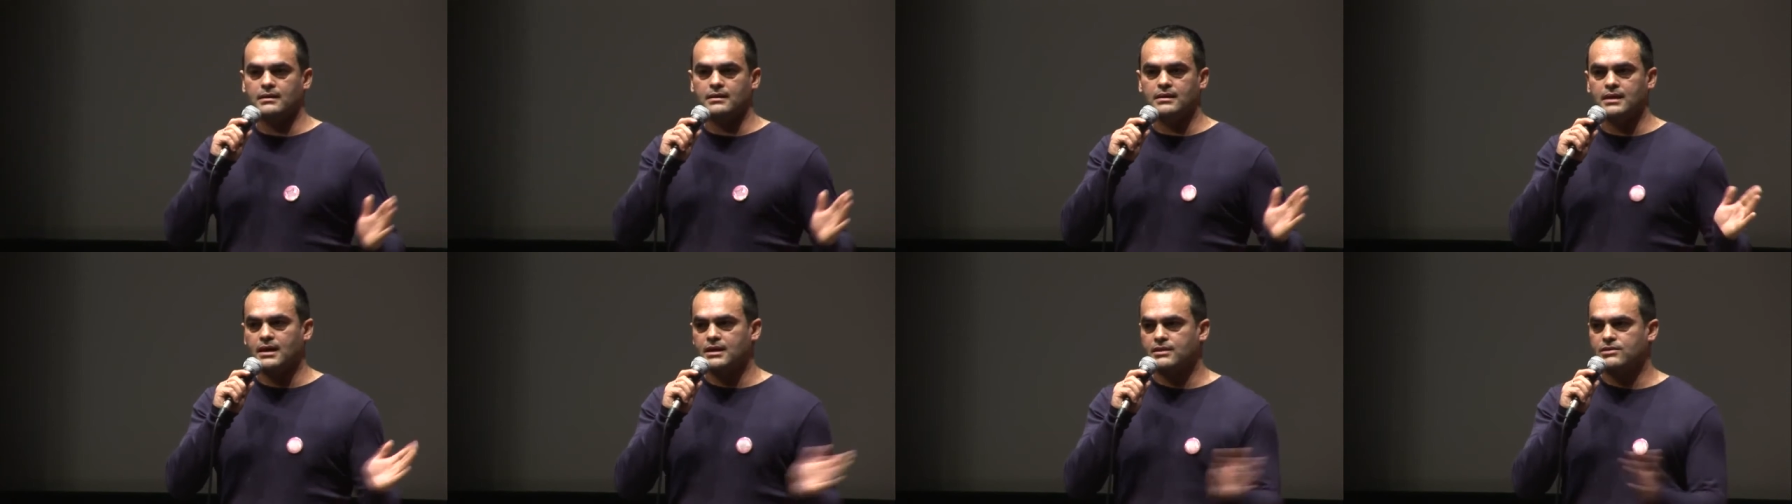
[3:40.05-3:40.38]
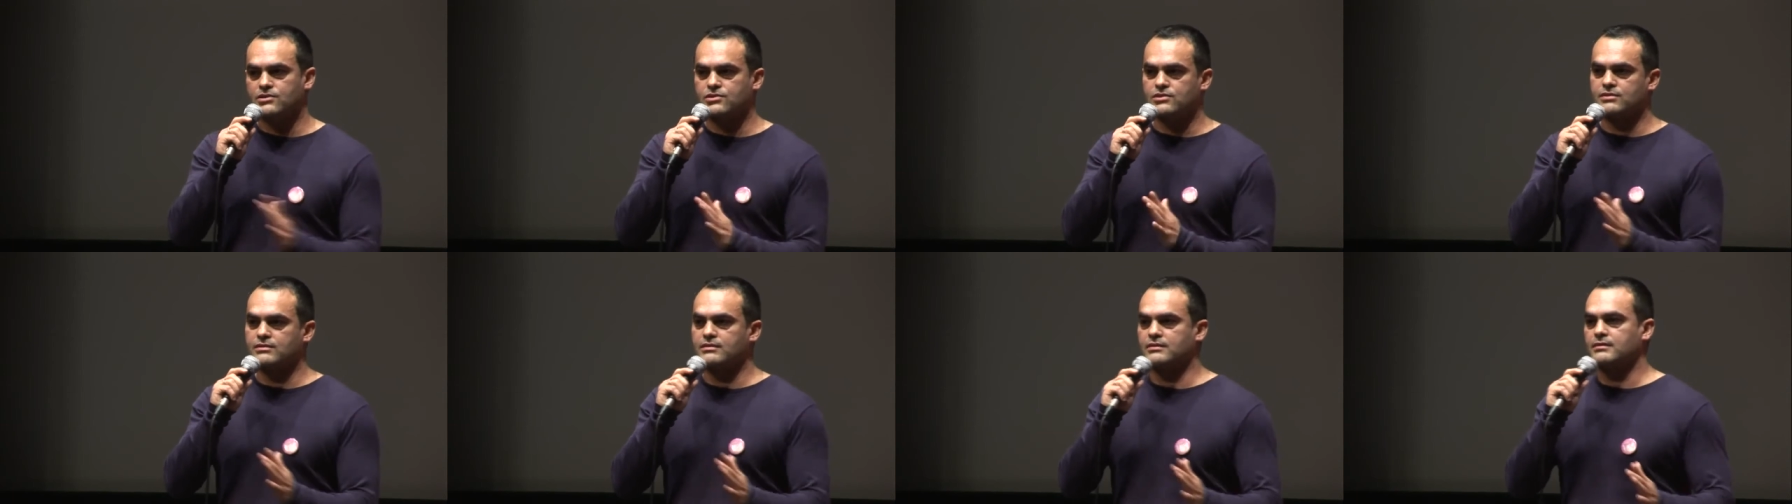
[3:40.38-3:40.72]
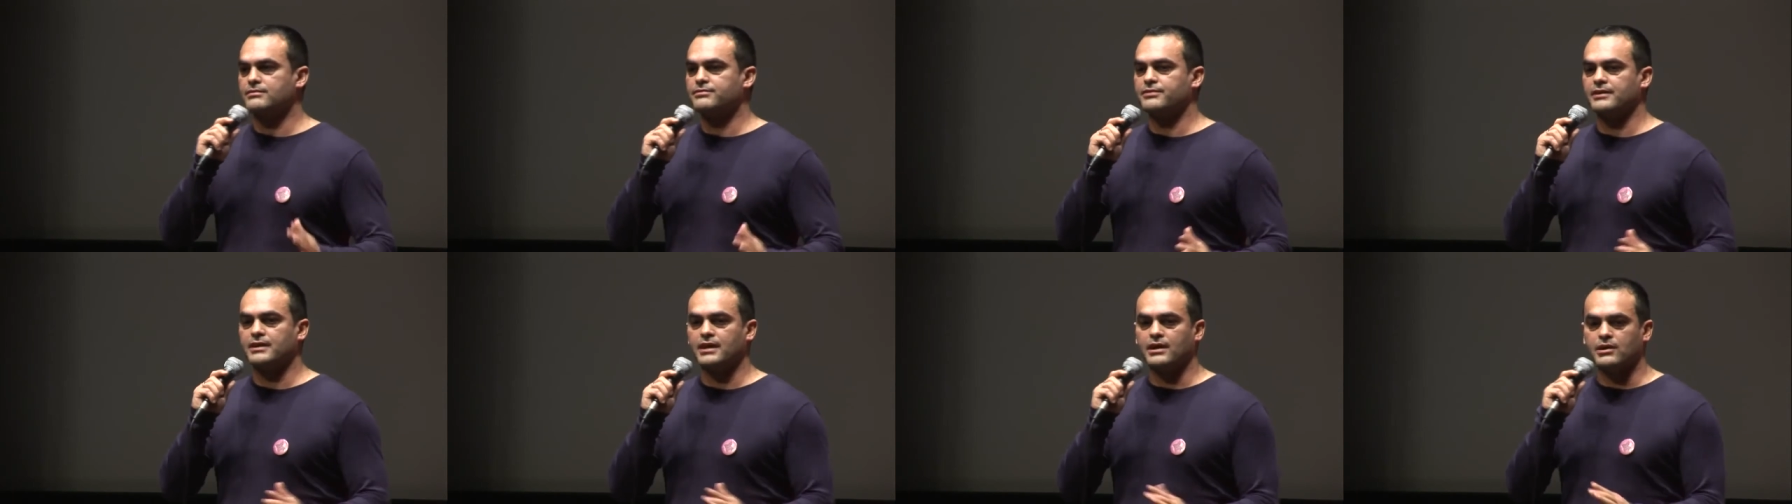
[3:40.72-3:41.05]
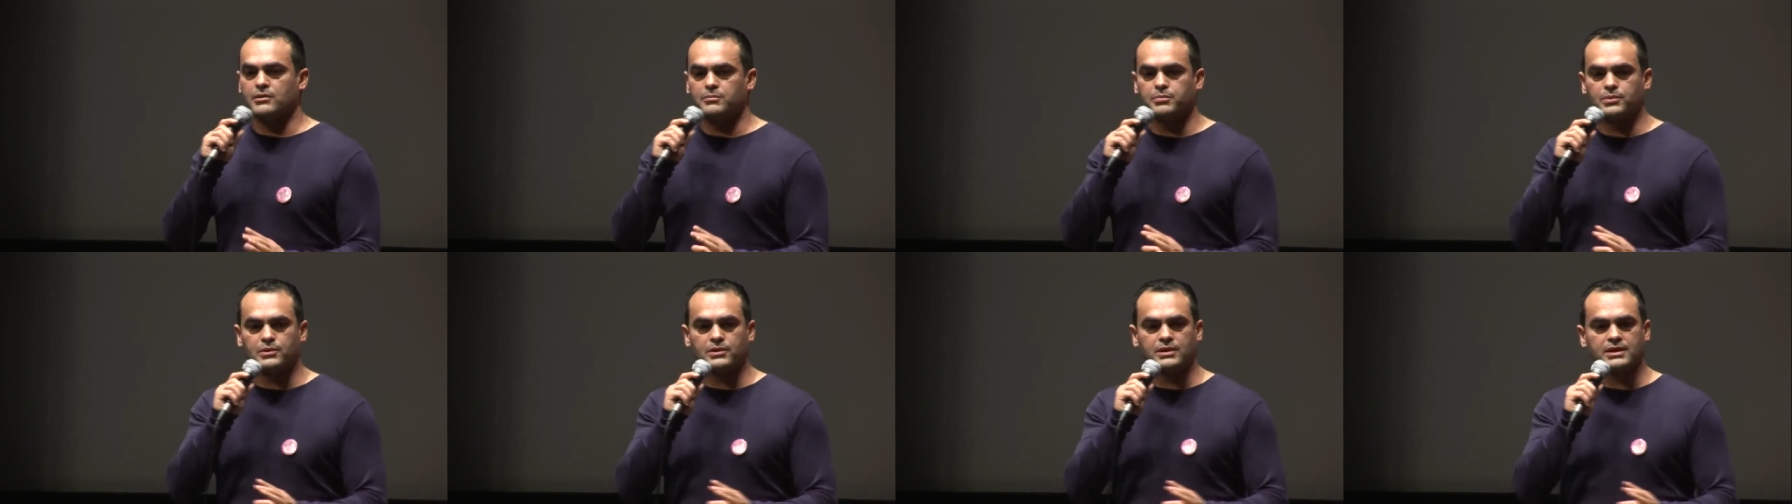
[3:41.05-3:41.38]
e, antes de
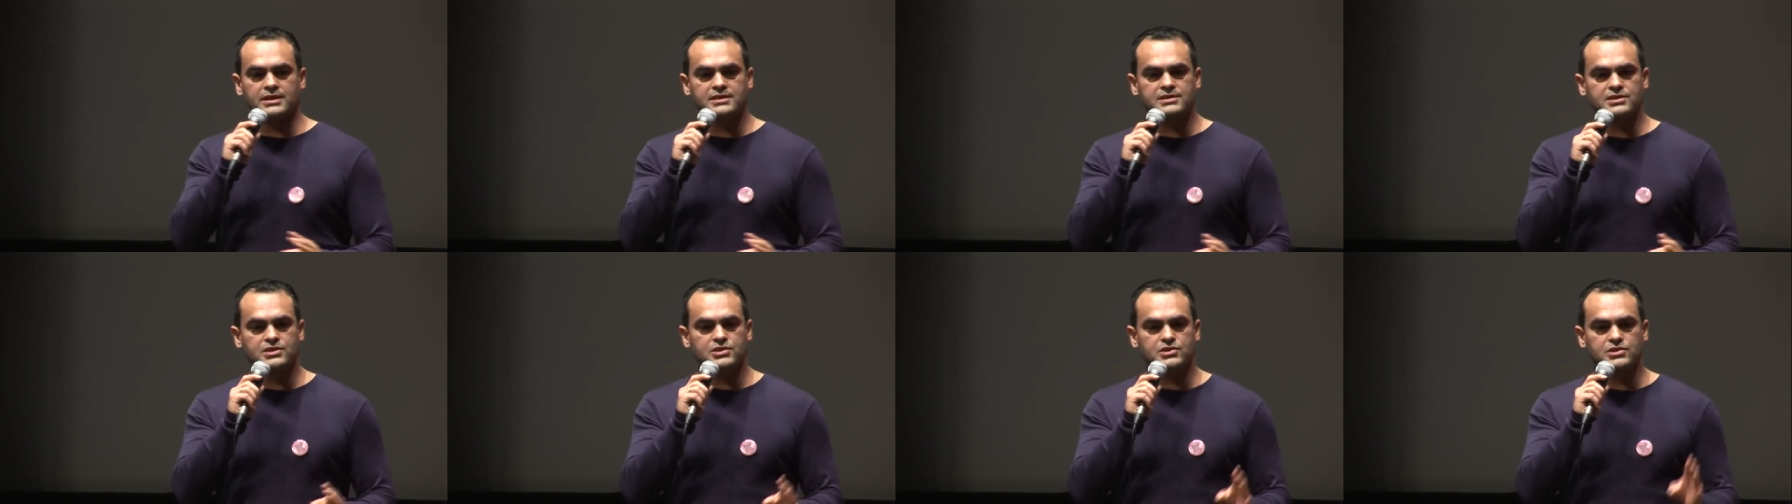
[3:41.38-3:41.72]
falar um pouco nessa